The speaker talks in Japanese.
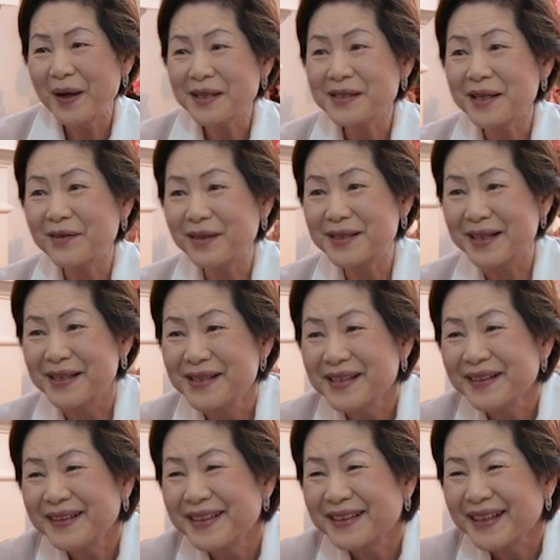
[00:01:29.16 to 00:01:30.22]
マスさんは全
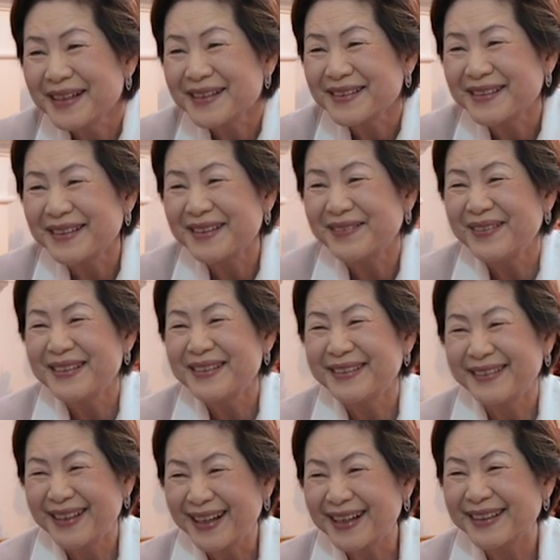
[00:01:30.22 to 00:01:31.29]
然リタイアする気持ち
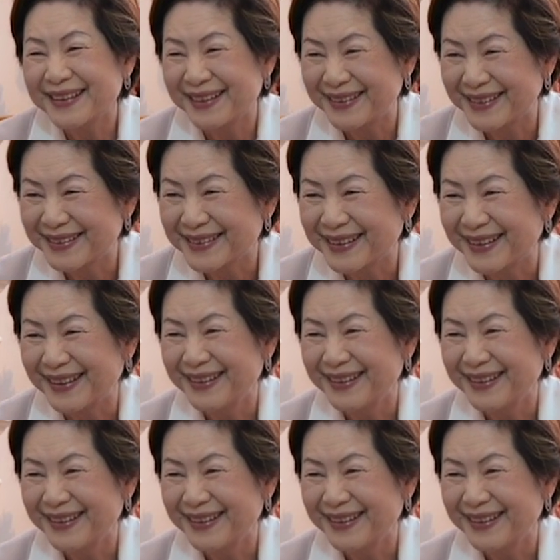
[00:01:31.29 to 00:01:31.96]
はなかったんですか